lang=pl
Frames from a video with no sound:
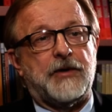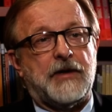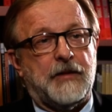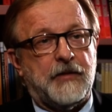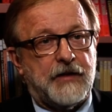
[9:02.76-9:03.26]

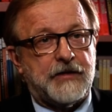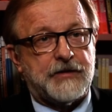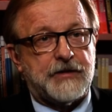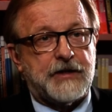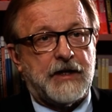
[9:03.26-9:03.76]
proklamowano
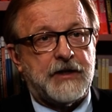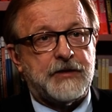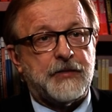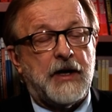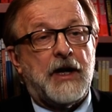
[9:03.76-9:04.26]

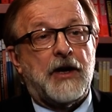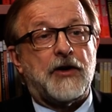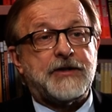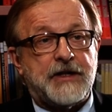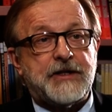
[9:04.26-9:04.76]
socrealizm.
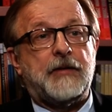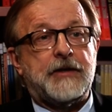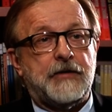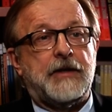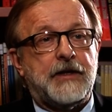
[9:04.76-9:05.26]

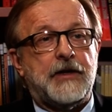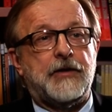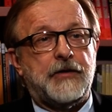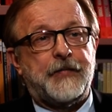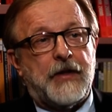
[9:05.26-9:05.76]
Oznaczała to dla
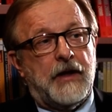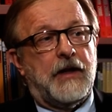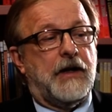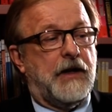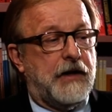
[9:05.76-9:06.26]
niego
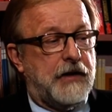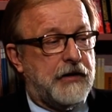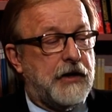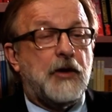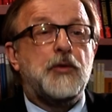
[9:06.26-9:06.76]

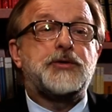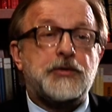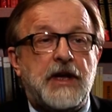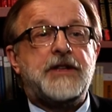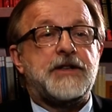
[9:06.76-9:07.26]
y,
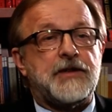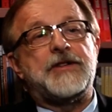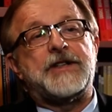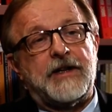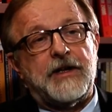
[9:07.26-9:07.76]
usunięcie z
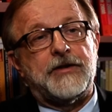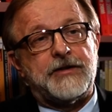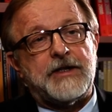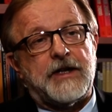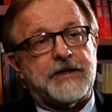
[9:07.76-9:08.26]
oficjalnego
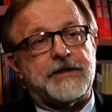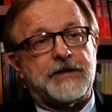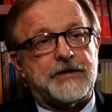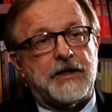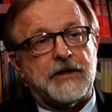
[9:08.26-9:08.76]
życia
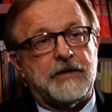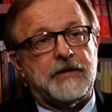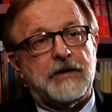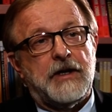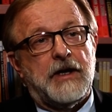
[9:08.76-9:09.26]

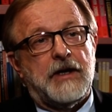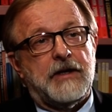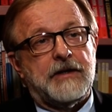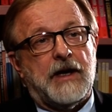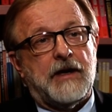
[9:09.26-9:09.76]
artystycznego
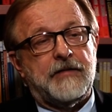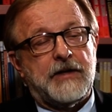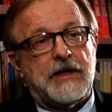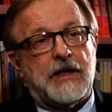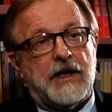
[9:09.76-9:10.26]
na
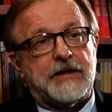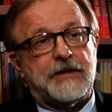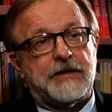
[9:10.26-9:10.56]
wiele lat.